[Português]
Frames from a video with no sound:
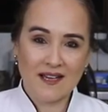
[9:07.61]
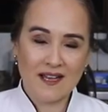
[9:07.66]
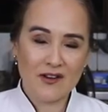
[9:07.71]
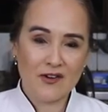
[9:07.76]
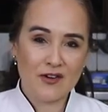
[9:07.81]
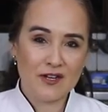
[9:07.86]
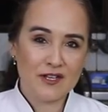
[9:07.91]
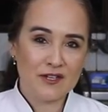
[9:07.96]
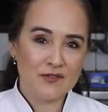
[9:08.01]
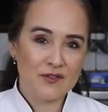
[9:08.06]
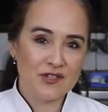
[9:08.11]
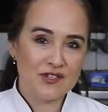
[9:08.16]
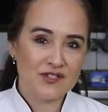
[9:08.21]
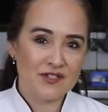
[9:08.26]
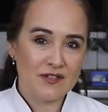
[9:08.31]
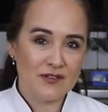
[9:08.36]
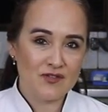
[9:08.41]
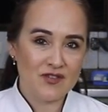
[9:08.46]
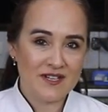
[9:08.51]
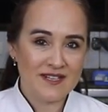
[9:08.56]
Agora que o
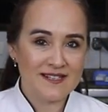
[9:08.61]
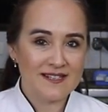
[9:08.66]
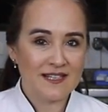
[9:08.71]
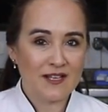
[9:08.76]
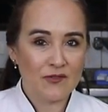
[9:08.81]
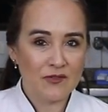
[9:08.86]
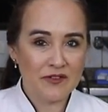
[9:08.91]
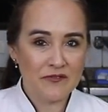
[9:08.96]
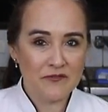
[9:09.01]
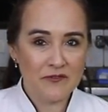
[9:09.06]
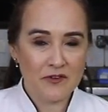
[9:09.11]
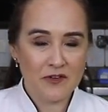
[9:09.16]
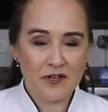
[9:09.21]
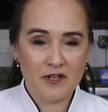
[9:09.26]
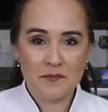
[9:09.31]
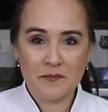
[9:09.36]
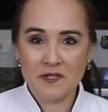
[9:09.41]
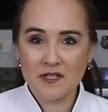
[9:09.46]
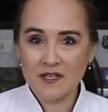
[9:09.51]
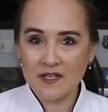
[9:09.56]
recheio já está
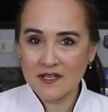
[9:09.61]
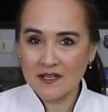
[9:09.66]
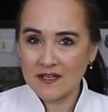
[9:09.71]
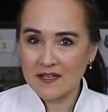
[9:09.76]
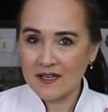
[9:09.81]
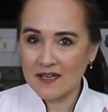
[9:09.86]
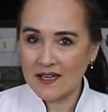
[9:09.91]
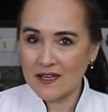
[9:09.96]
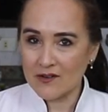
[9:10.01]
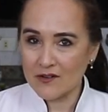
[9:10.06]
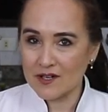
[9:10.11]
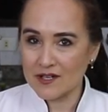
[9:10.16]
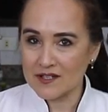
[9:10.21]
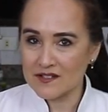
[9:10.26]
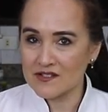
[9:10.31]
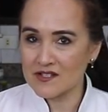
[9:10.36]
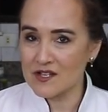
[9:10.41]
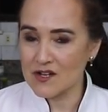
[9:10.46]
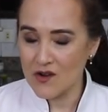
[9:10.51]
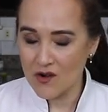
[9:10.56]
uniforme, é hora de
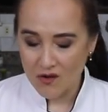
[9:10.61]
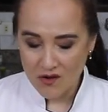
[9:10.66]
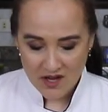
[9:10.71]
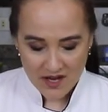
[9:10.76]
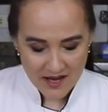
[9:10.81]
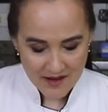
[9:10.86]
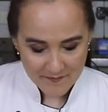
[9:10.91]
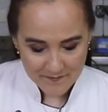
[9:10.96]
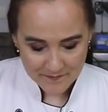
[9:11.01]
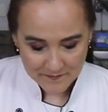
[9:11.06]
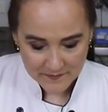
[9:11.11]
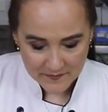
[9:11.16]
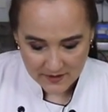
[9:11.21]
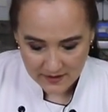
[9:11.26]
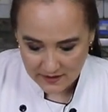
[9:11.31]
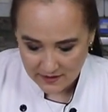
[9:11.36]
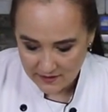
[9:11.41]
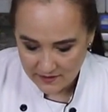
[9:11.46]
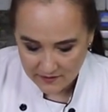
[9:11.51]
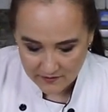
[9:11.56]
enrolar.
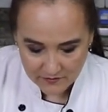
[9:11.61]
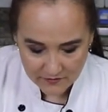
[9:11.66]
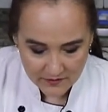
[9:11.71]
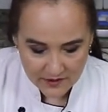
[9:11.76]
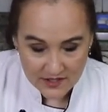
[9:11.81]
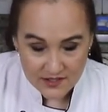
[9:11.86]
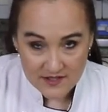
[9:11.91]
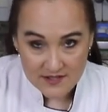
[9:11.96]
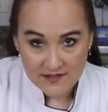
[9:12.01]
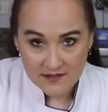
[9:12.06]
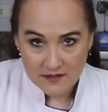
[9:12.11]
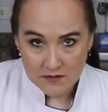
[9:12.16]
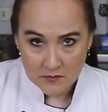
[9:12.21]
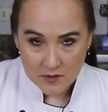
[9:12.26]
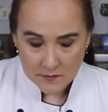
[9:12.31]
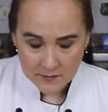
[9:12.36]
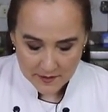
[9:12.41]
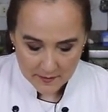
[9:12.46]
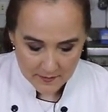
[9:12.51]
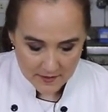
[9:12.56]
Vem de cima
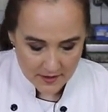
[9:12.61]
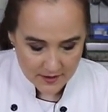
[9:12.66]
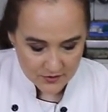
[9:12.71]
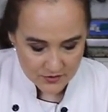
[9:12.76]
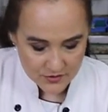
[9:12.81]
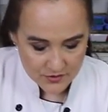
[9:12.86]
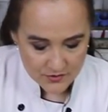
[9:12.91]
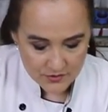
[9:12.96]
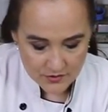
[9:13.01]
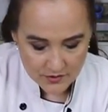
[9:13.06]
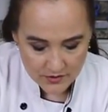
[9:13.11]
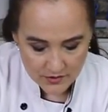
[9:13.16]
para baixo.